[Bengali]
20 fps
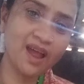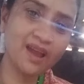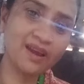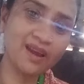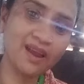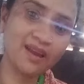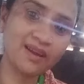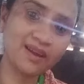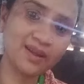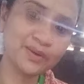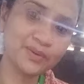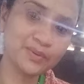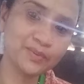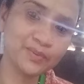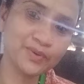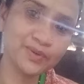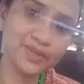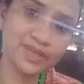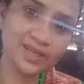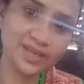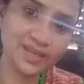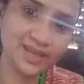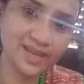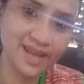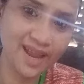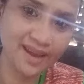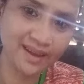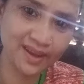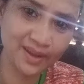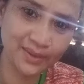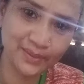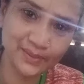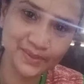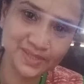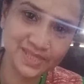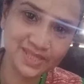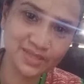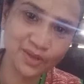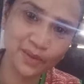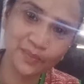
আর রান্না করব কি কি রান্না করছি